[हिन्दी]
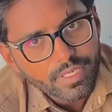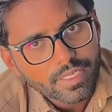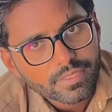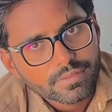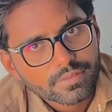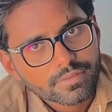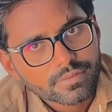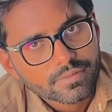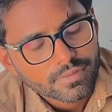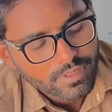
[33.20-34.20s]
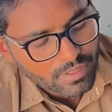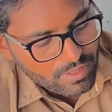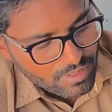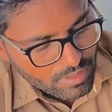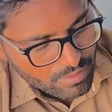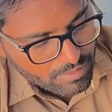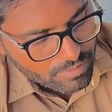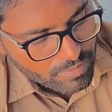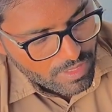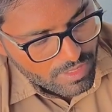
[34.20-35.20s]
है व्हाट आर यू डूइंग
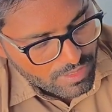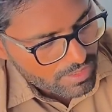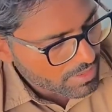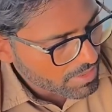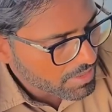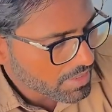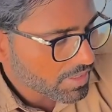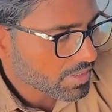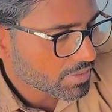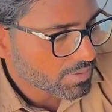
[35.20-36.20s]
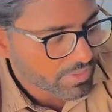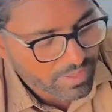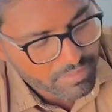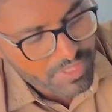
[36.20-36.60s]
बस स्टेटस देख रहा हूँ ये अभी